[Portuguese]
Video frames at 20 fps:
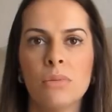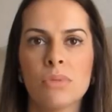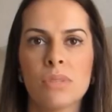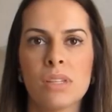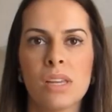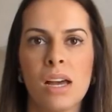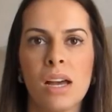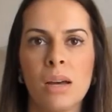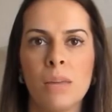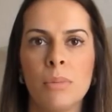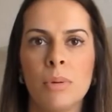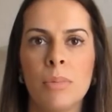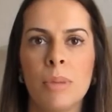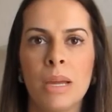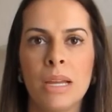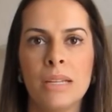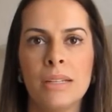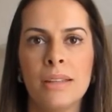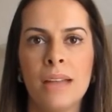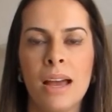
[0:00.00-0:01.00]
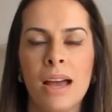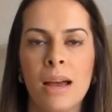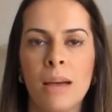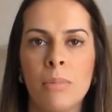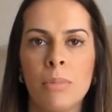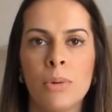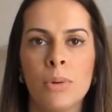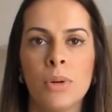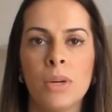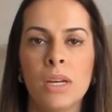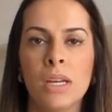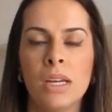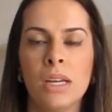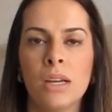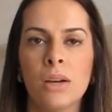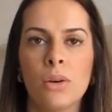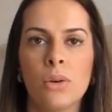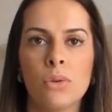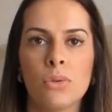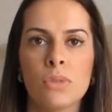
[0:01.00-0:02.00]
não sabe, BLW
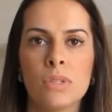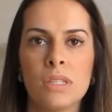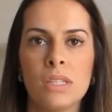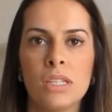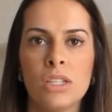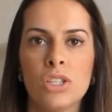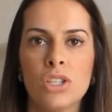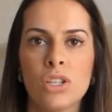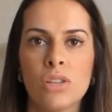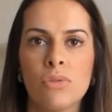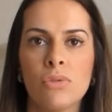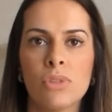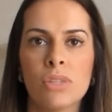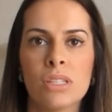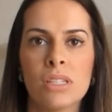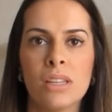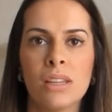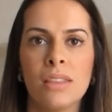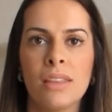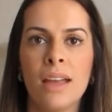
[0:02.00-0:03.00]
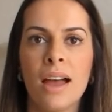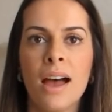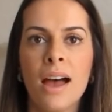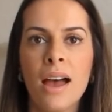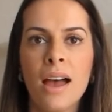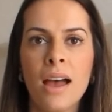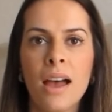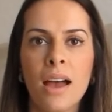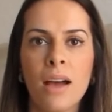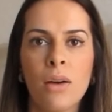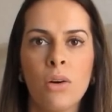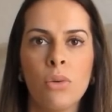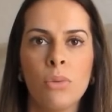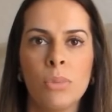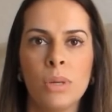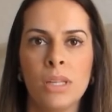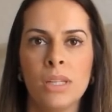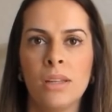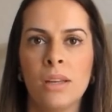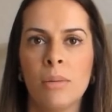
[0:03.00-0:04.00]
consiste em você dar a
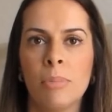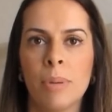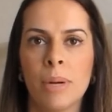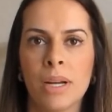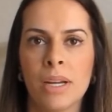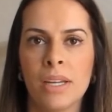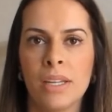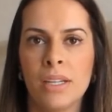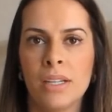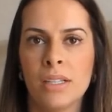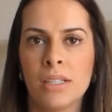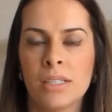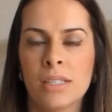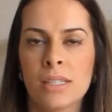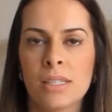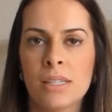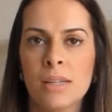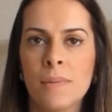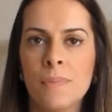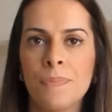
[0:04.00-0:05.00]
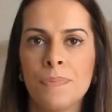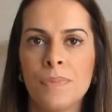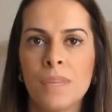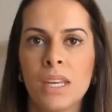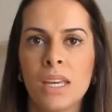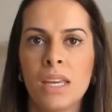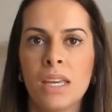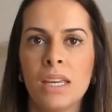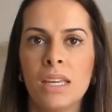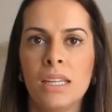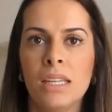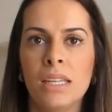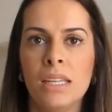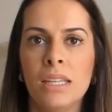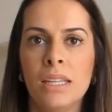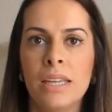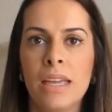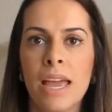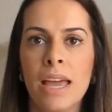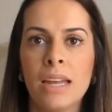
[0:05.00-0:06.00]
comida para a criança
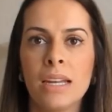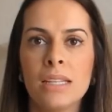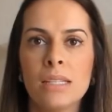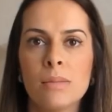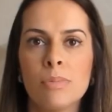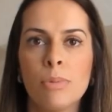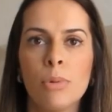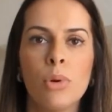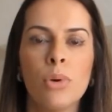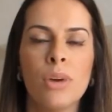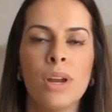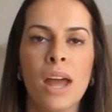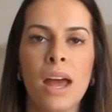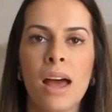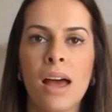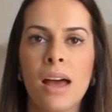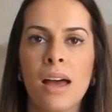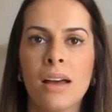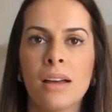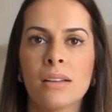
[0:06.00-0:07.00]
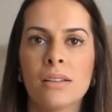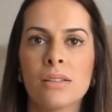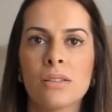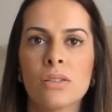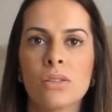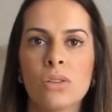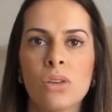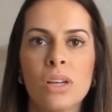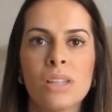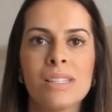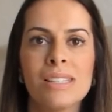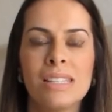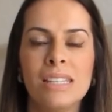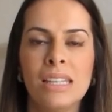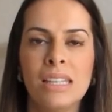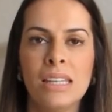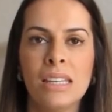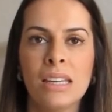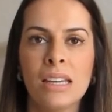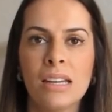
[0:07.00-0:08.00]
e ela explorar
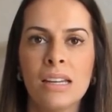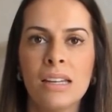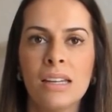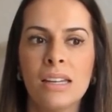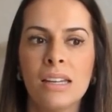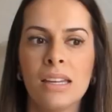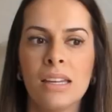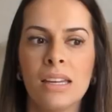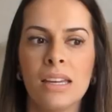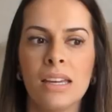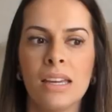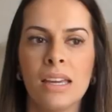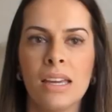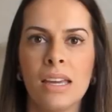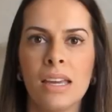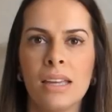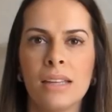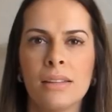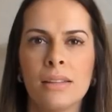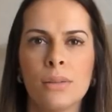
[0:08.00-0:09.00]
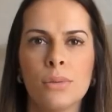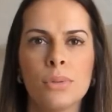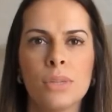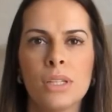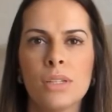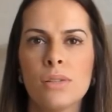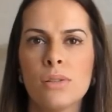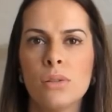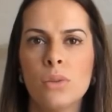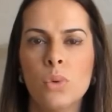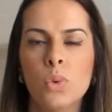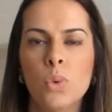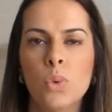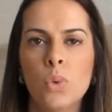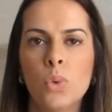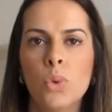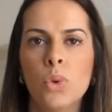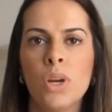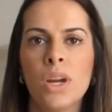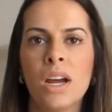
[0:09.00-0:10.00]
sozinha, é, então
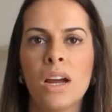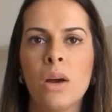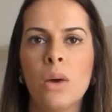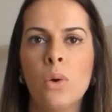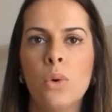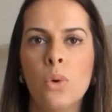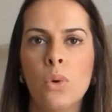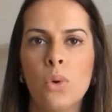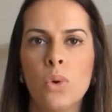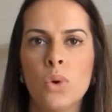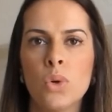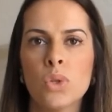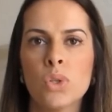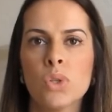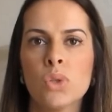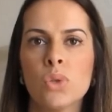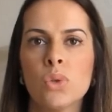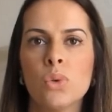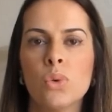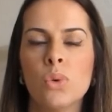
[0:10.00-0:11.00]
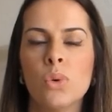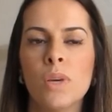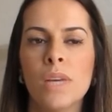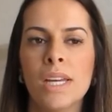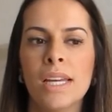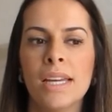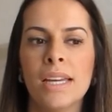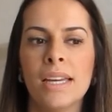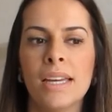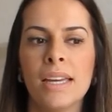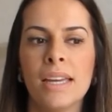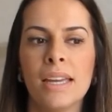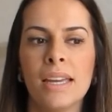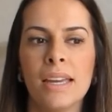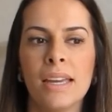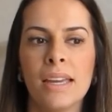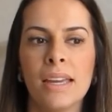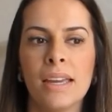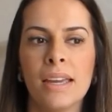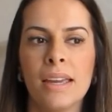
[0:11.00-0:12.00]
textura, gosto,
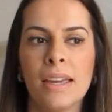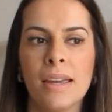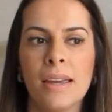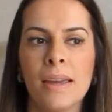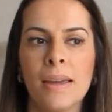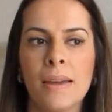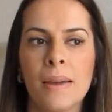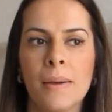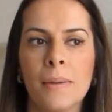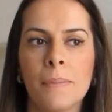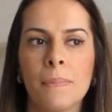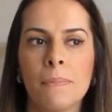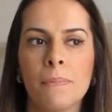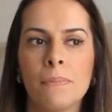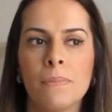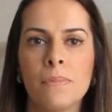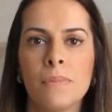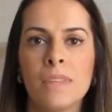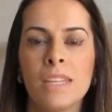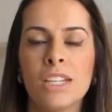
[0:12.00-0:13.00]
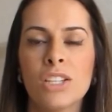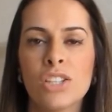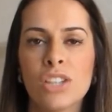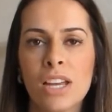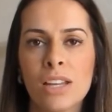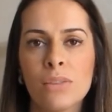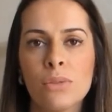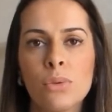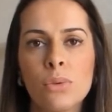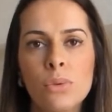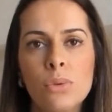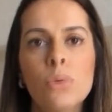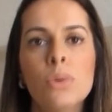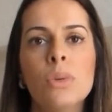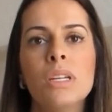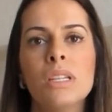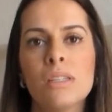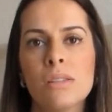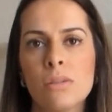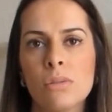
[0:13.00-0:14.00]
é, deixar
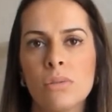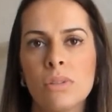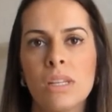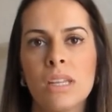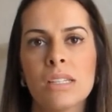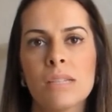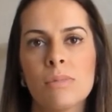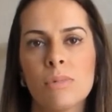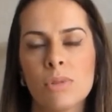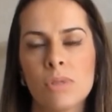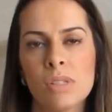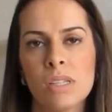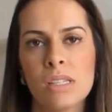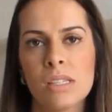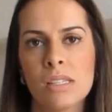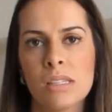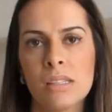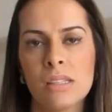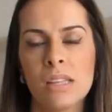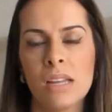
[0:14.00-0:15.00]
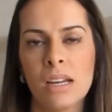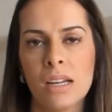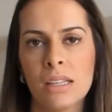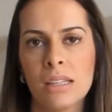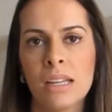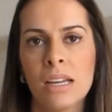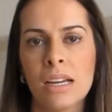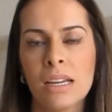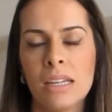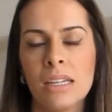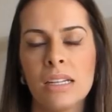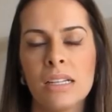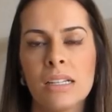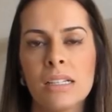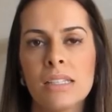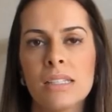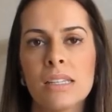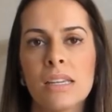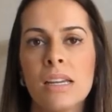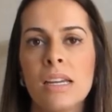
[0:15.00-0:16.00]
tudo isso nas mãos da, da, da,
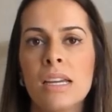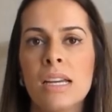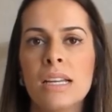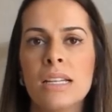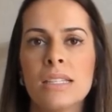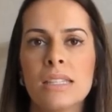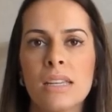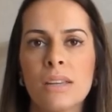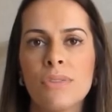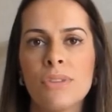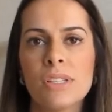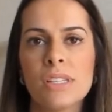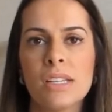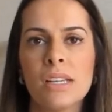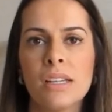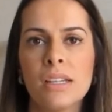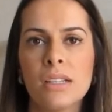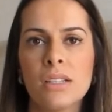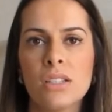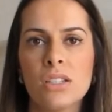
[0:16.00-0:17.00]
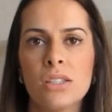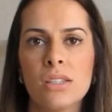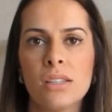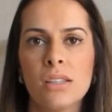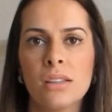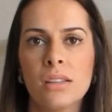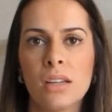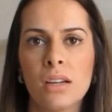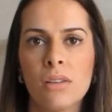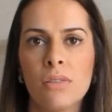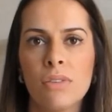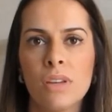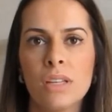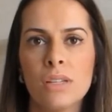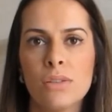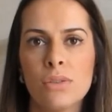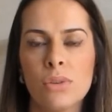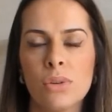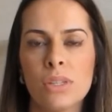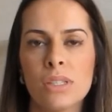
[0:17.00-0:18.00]
criança sem fazer grandes
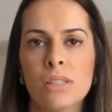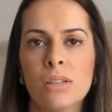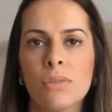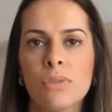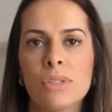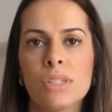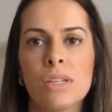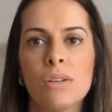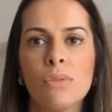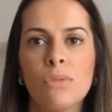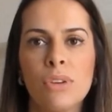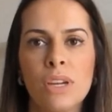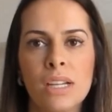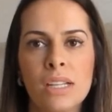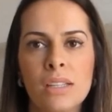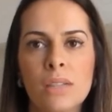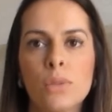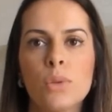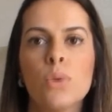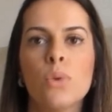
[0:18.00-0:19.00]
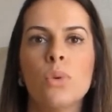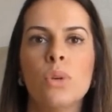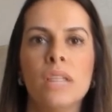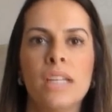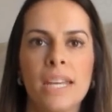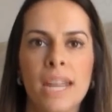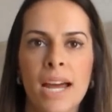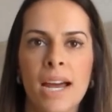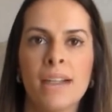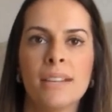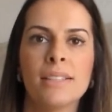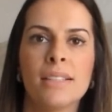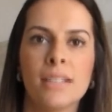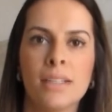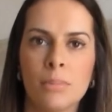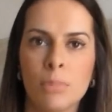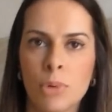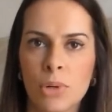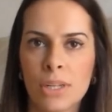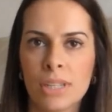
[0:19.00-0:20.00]
intervenções. Então você não fica dando colherada
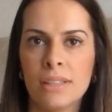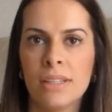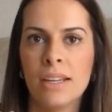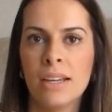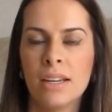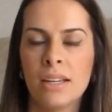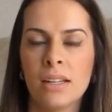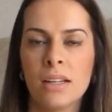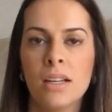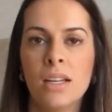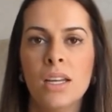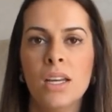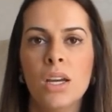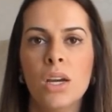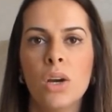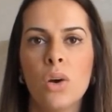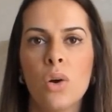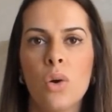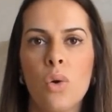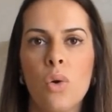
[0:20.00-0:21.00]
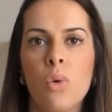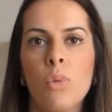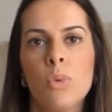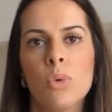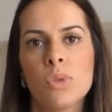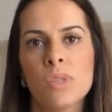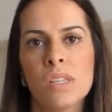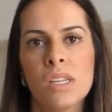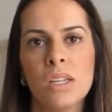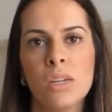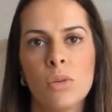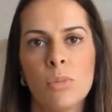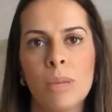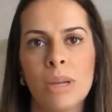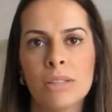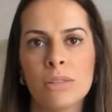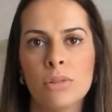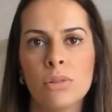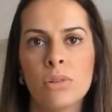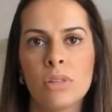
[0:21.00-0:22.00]
na boca dela, como seria o
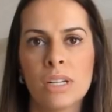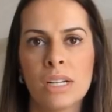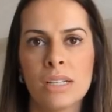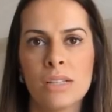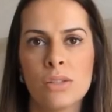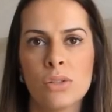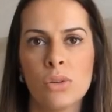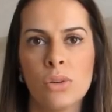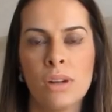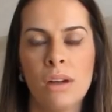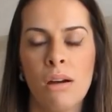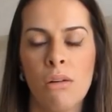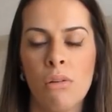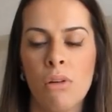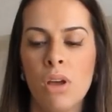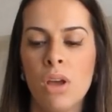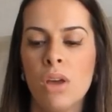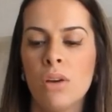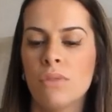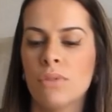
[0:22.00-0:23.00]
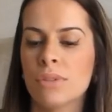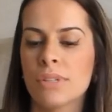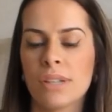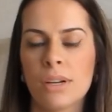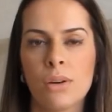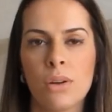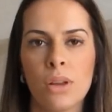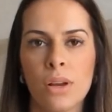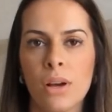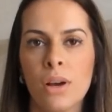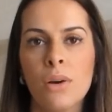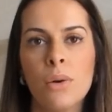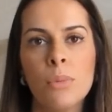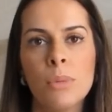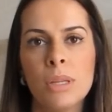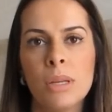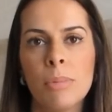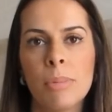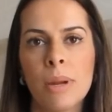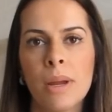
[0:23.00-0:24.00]
método tradicional. Você coloca a
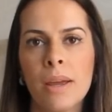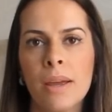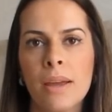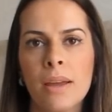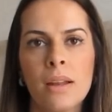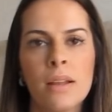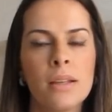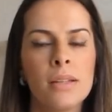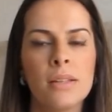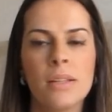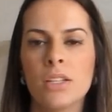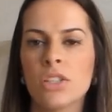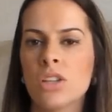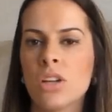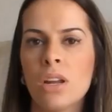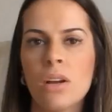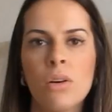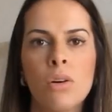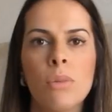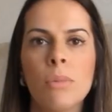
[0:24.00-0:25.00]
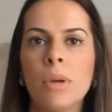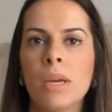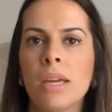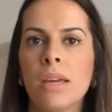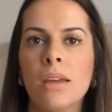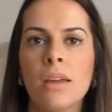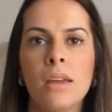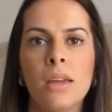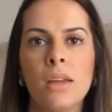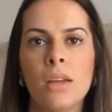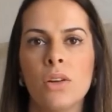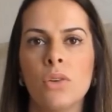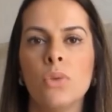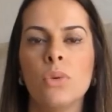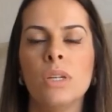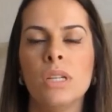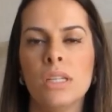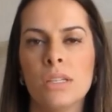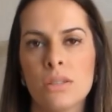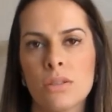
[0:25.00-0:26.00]
comida para ela e deixa ela comer.
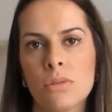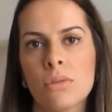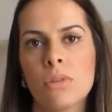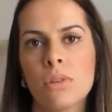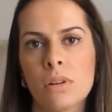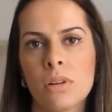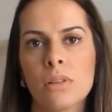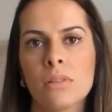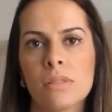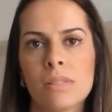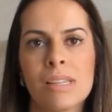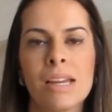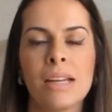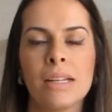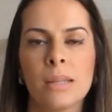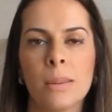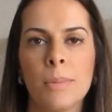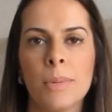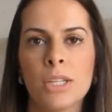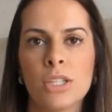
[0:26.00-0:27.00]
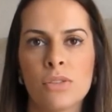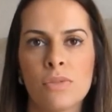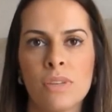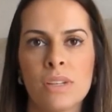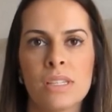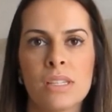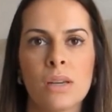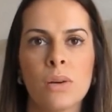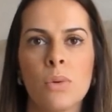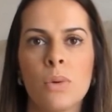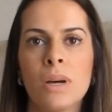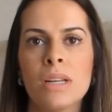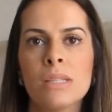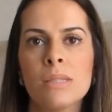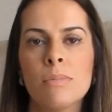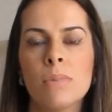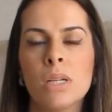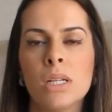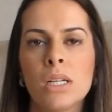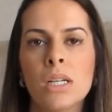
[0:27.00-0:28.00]
No início, certamente vai ser com
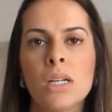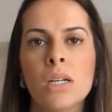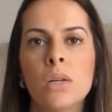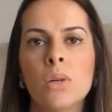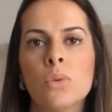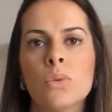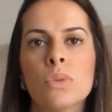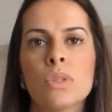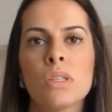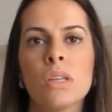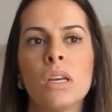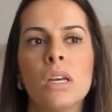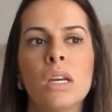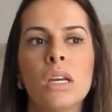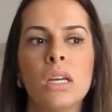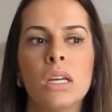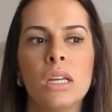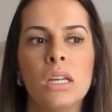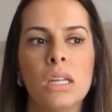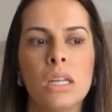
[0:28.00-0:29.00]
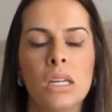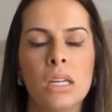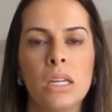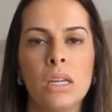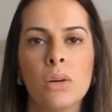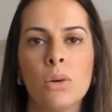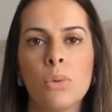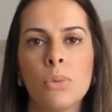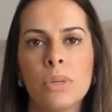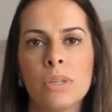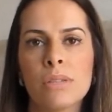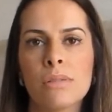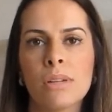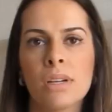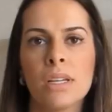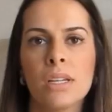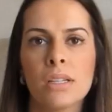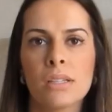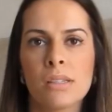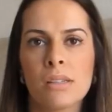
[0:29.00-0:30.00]
as mãos, e, e com isso
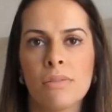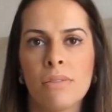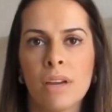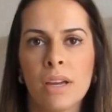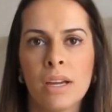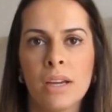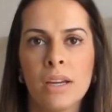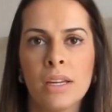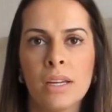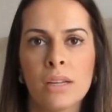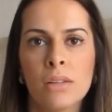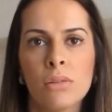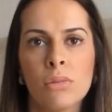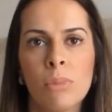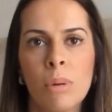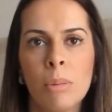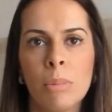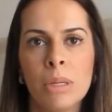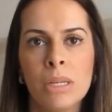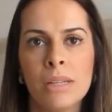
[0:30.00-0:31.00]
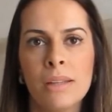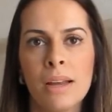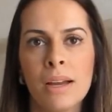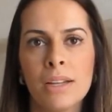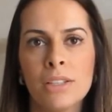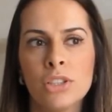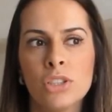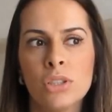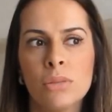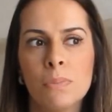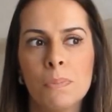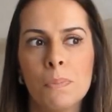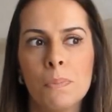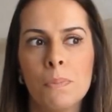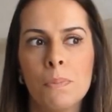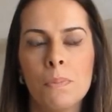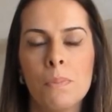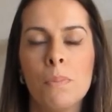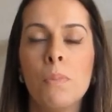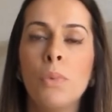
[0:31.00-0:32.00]
a criança vai ganhando uma habilidade
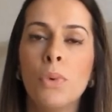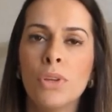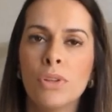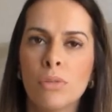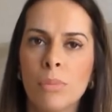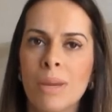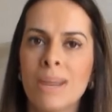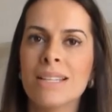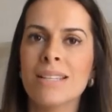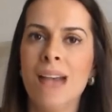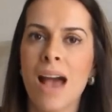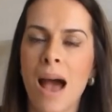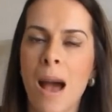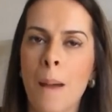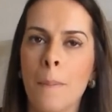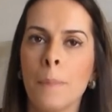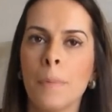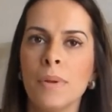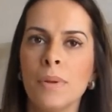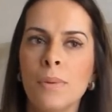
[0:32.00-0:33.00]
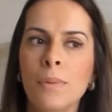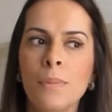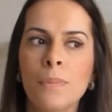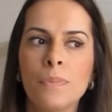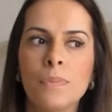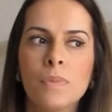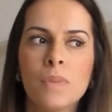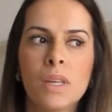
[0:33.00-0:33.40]
muito mais rápido